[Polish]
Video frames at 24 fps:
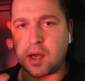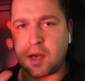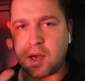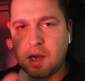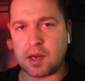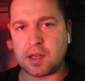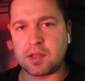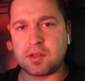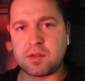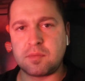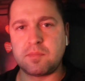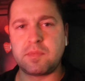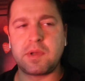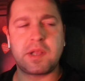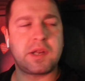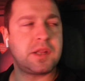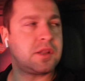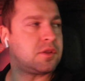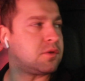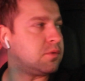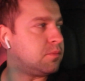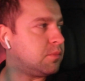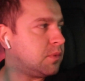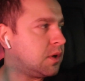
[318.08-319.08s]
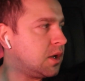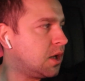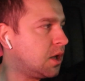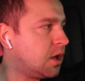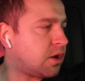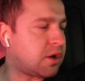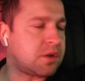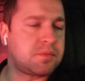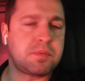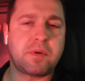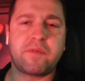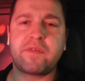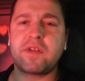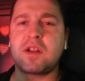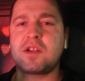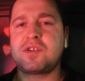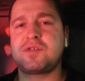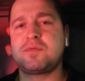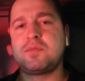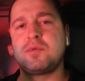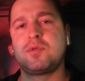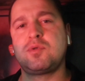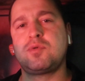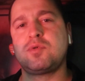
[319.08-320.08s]
Ale do meritum.
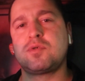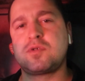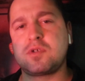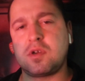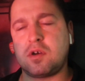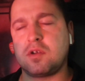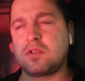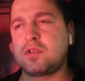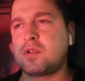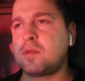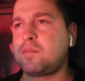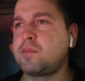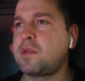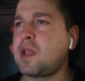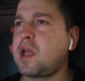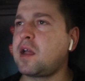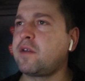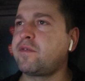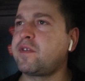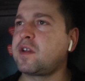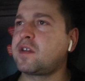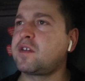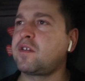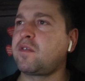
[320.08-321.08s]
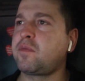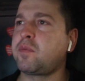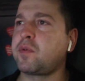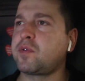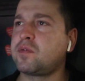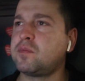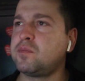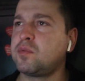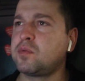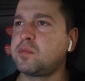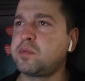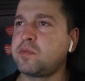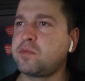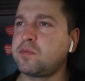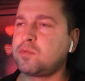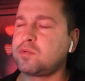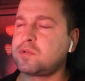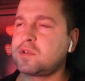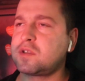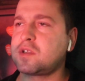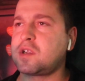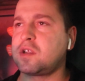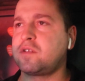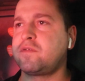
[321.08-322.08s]
Rozmawialiśmy dużo o tym, jak w jaki sposób mógłbym
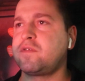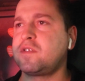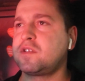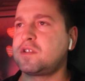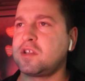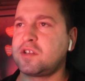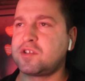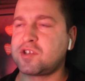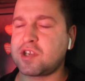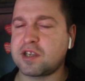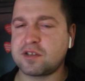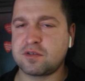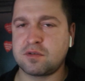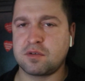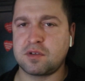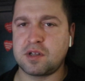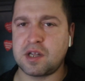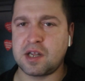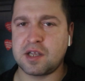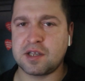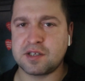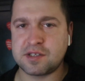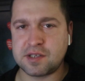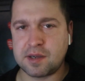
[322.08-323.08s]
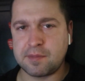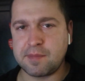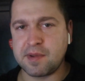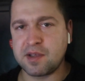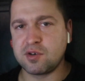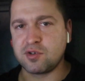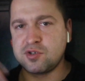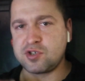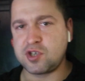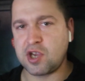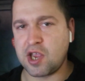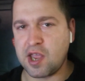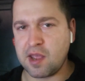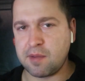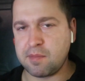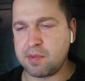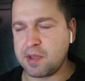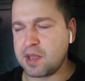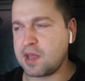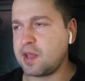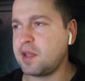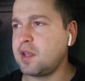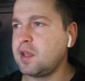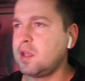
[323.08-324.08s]
uzyskać więcej czasu dla samego
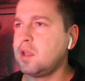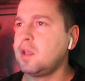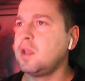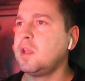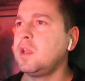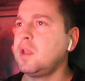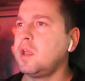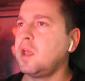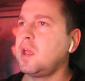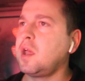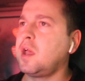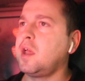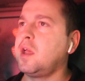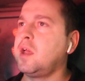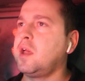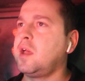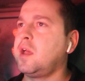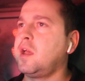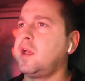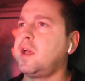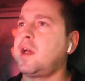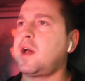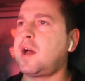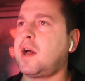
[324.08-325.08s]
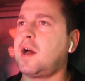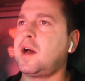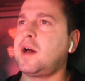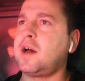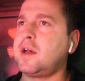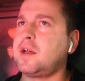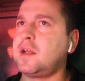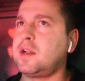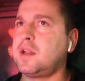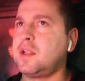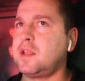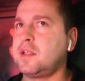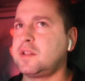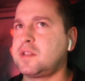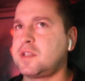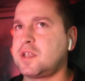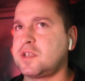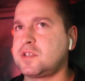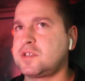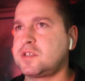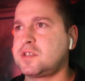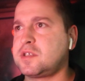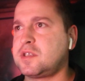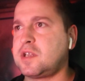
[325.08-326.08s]
siebie, e, ale
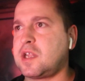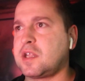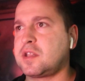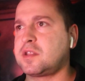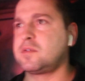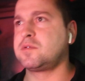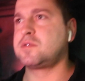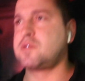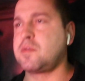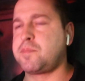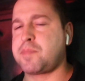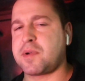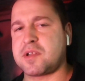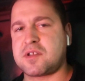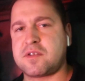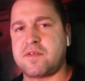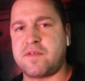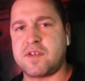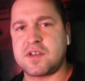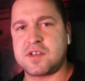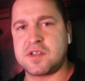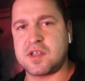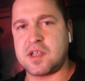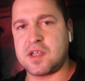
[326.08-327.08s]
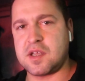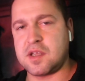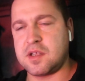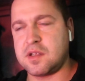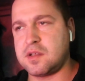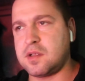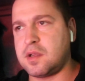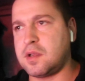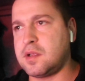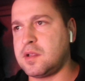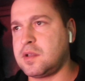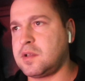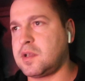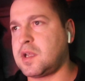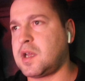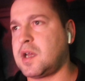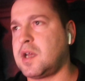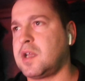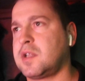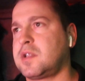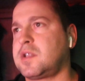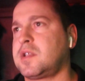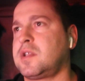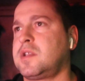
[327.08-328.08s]
też nad tym, żeby pracować nad,
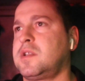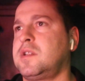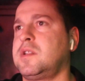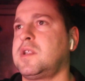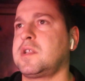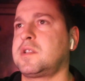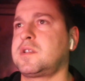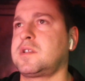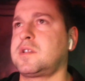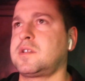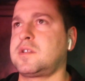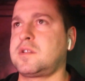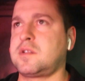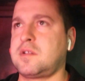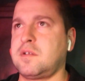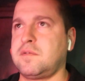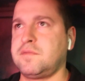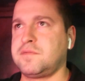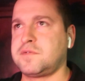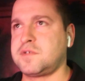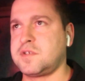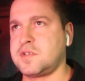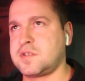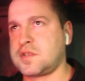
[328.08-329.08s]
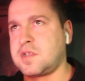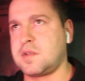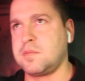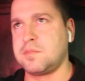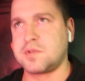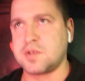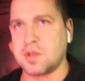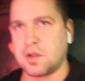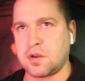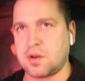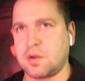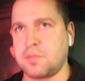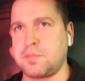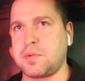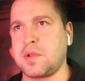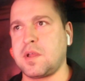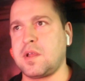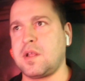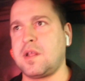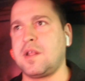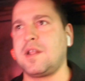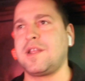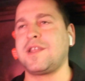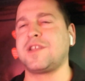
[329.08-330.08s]
nad, nad tym wszystkim, co
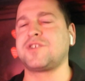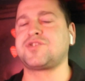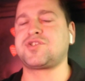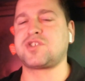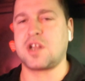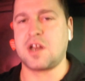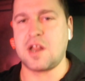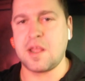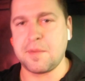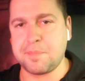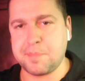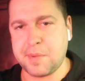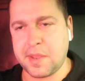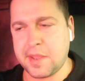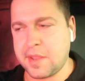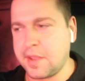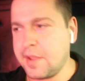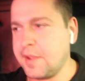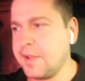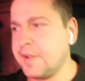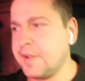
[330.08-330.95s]
robię jeszcze lepiej.